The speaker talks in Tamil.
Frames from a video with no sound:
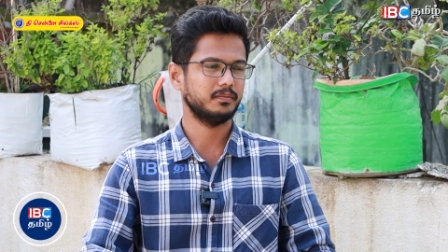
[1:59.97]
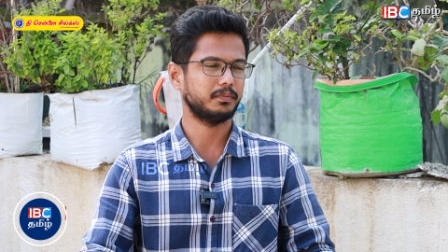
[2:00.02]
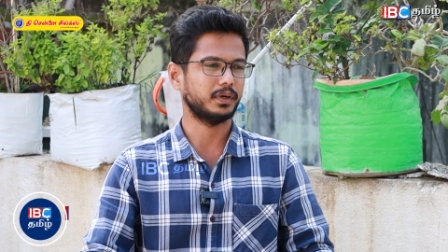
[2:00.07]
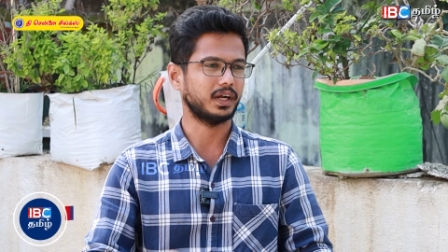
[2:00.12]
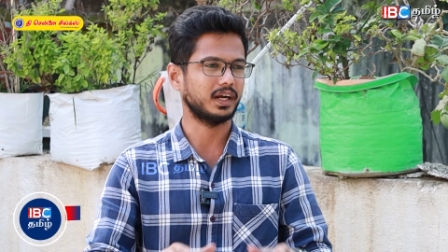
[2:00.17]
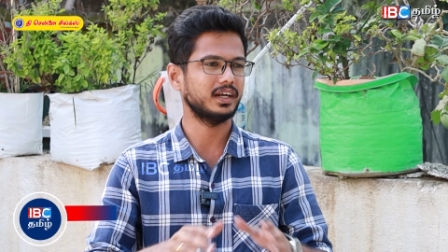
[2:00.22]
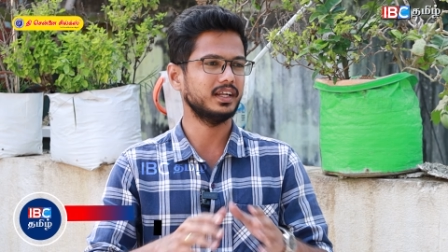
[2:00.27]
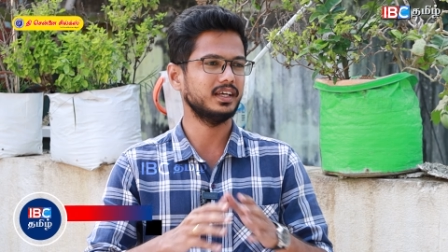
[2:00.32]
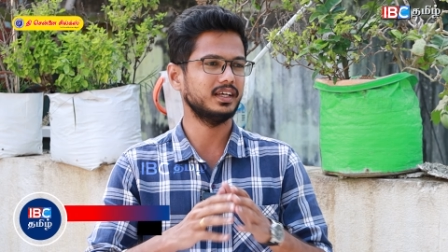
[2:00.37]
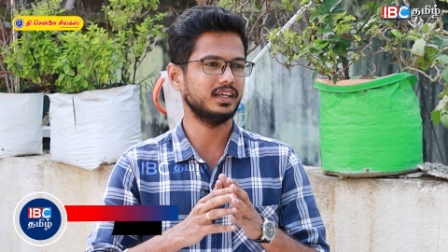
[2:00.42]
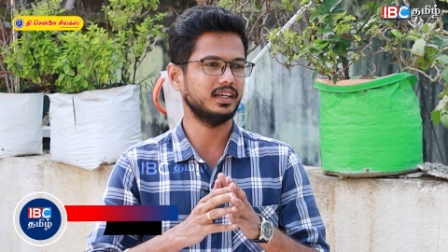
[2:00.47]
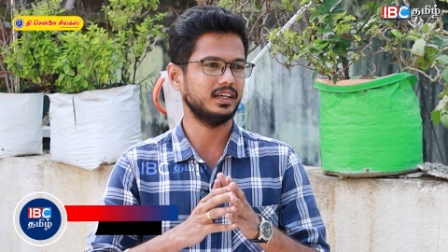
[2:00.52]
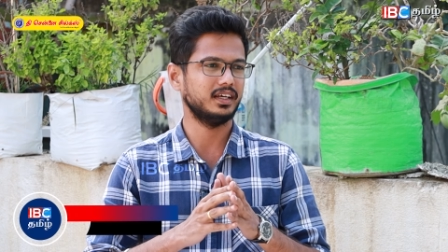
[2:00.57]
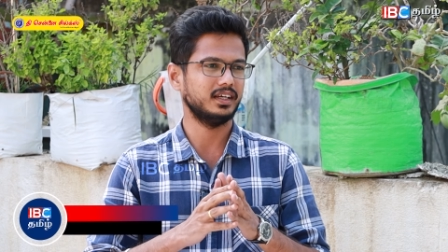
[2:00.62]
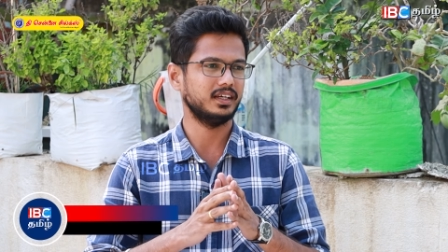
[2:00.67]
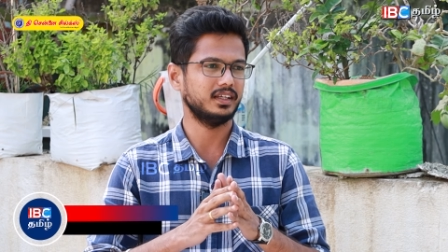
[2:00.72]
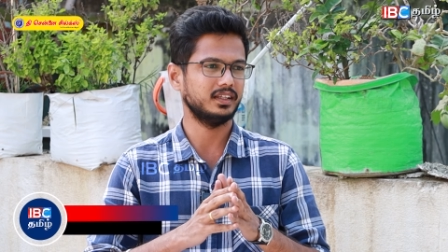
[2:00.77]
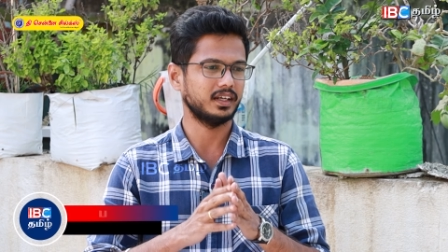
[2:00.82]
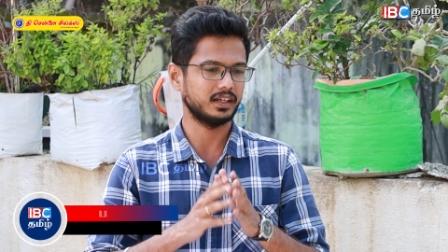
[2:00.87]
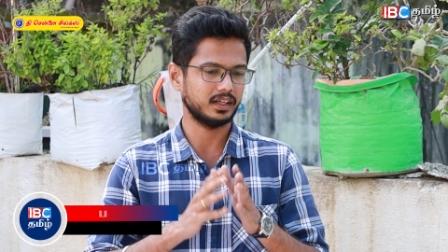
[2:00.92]
பழனி
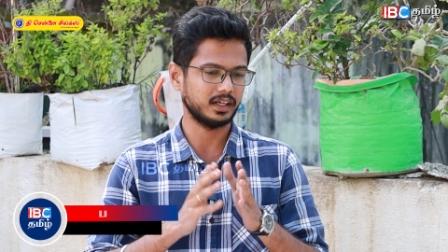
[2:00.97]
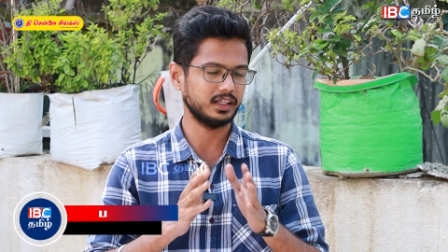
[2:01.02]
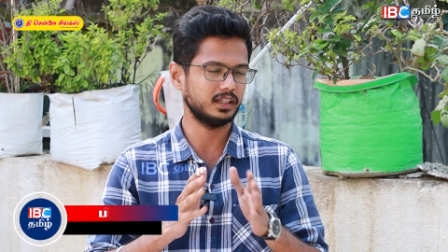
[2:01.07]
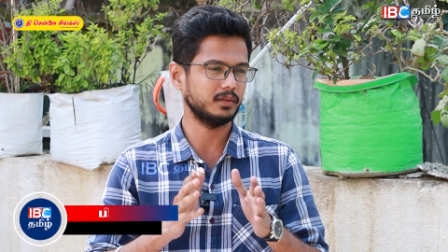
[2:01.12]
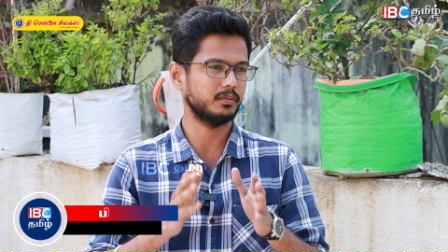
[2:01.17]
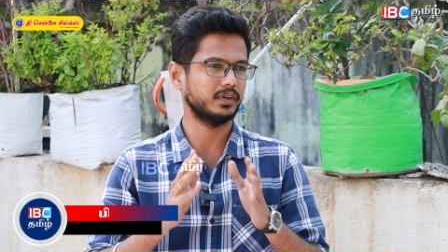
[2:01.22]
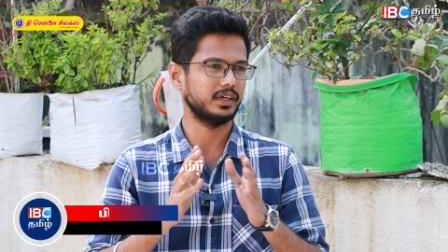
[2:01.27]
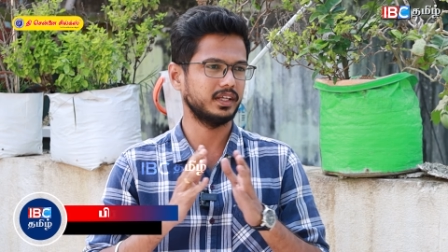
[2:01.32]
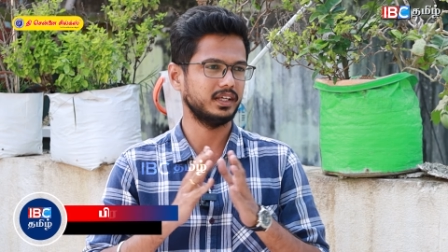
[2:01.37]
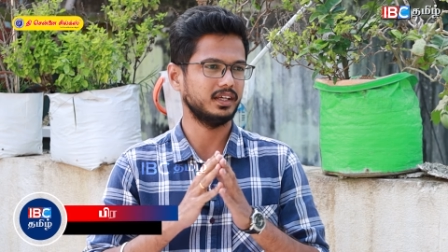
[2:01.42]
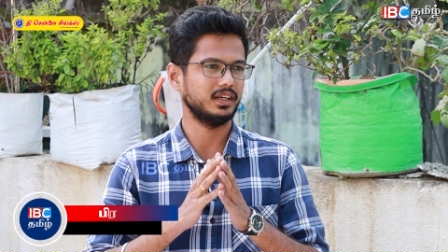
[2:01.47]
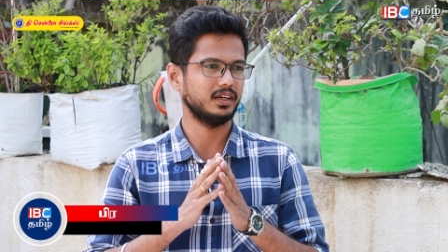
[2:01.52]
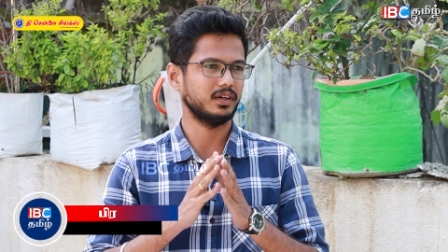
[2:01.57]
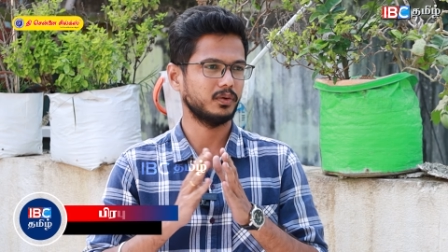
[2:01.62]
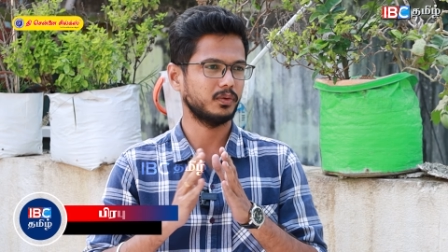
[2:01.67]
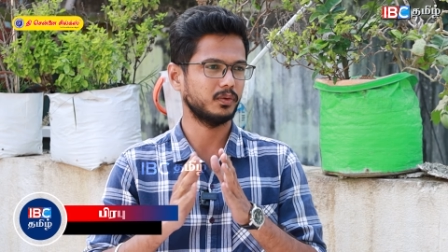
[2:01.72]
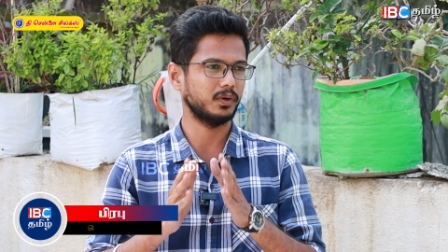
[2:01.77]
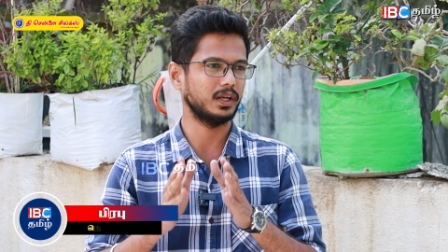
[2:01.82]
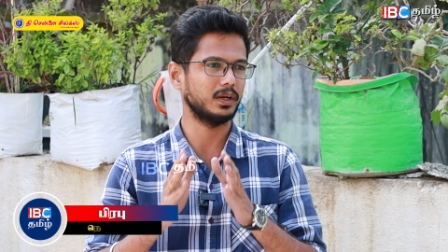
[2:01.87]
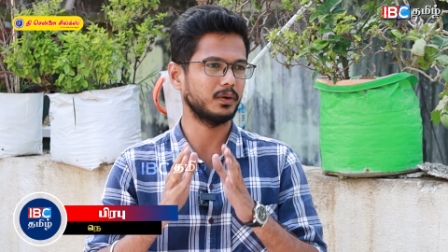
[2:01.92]
தண்டாயுதபாணி
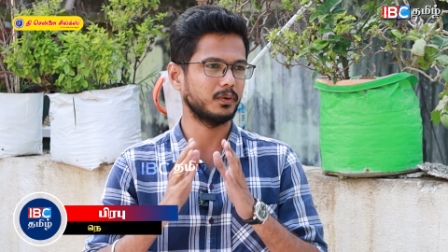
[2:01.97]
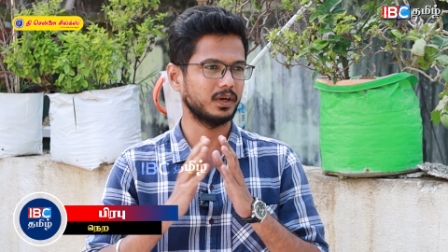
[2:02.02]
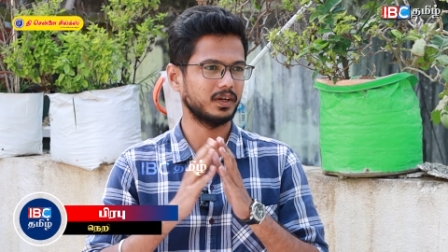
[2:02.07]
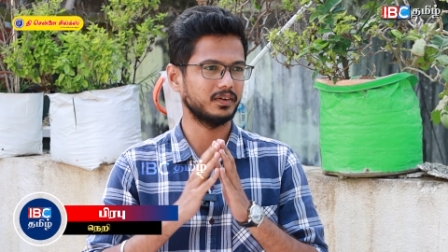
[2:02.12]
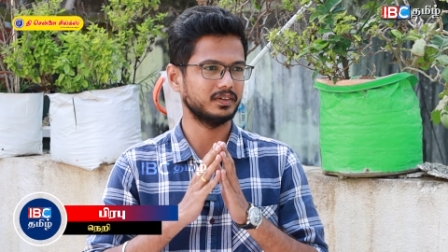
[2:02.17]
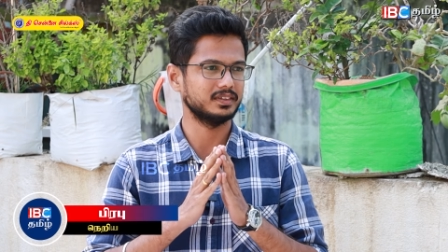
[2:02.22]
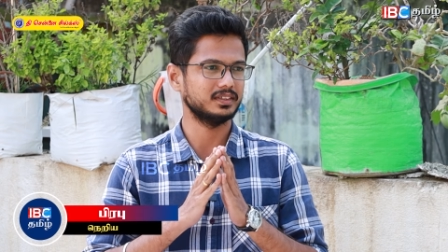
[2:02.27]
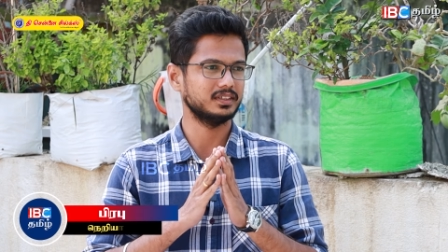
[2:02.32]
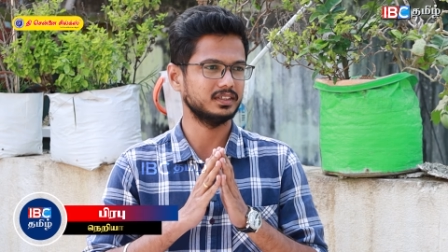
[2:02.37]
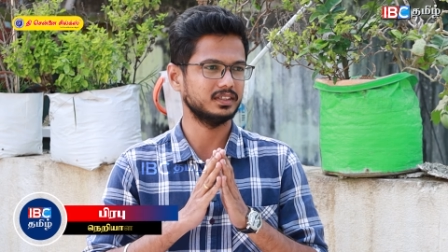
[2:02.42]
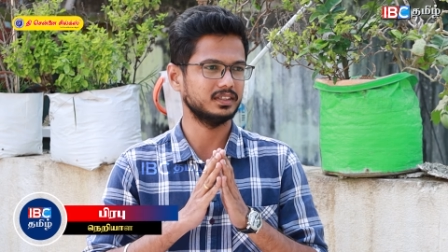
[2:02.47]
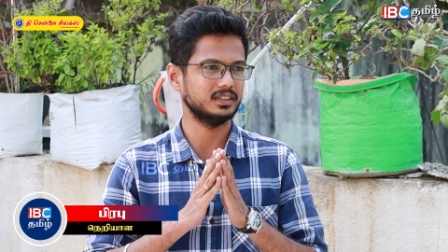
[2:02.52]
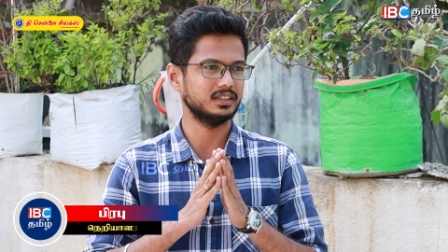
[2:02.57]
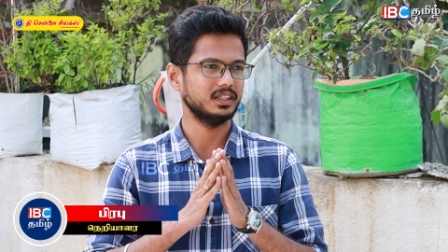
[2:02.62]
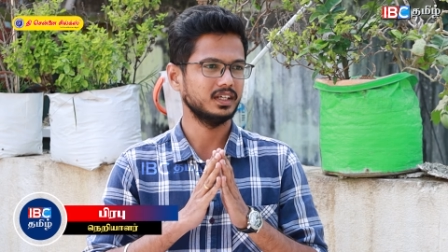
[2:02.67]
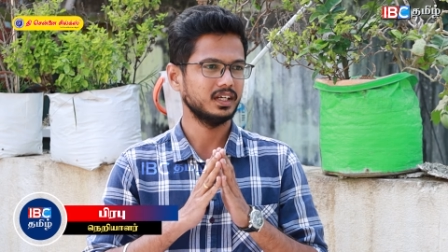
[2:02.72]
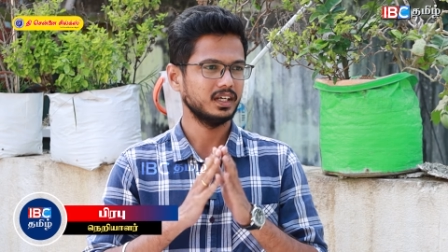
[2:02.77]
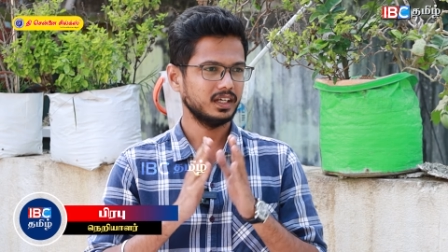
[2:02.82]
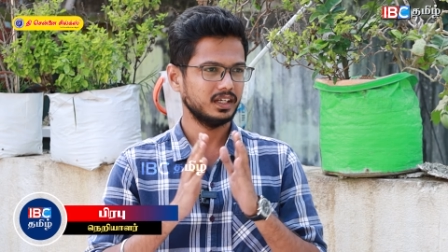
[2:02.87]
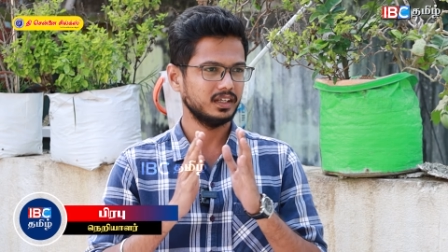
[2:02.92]
கோயிலுக்குள்ள வந்து
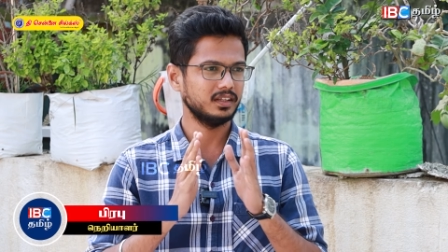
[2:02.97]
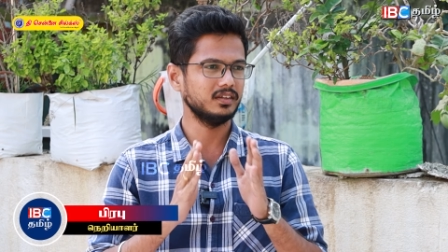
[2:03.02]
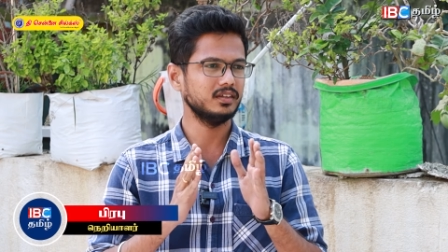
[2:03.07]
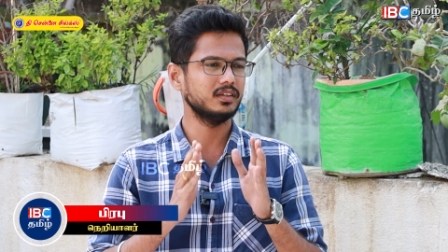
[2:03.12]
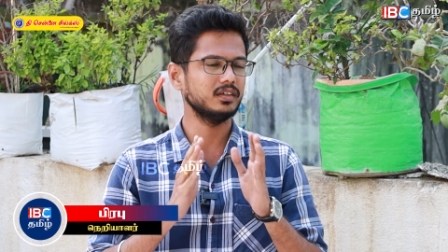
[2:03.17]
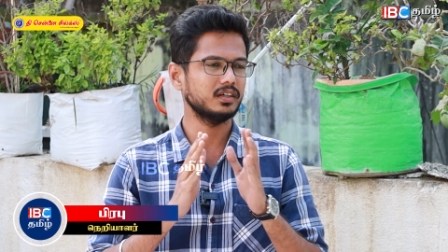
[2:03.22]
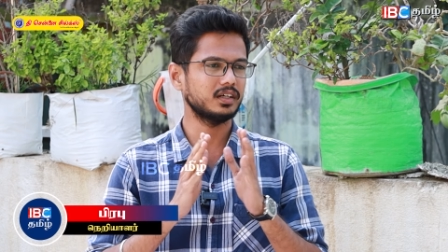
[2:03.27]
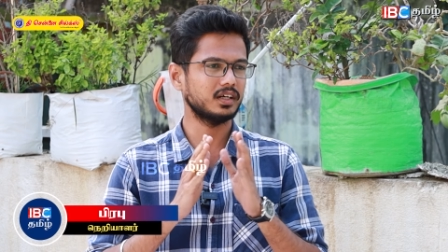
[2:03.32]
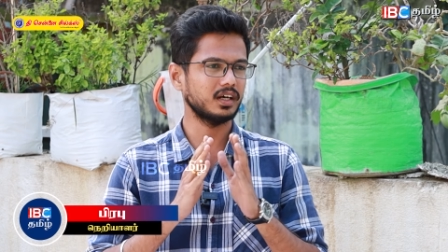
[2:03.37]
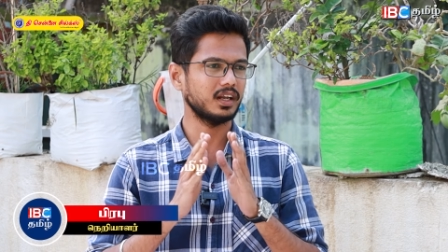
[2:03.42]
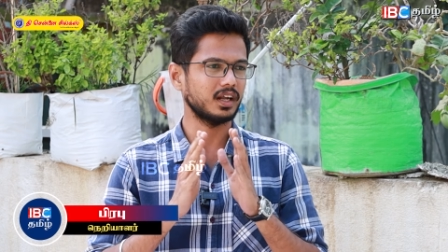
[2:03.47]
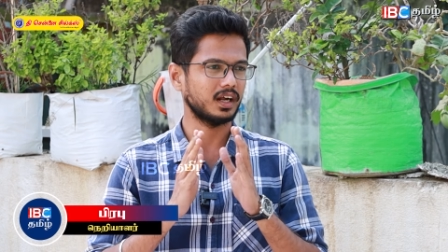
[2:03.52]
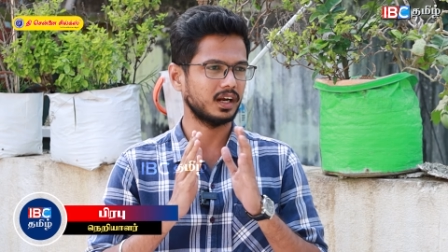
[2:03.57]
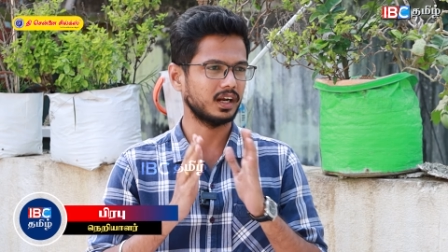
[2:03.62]
இந்துக்கள்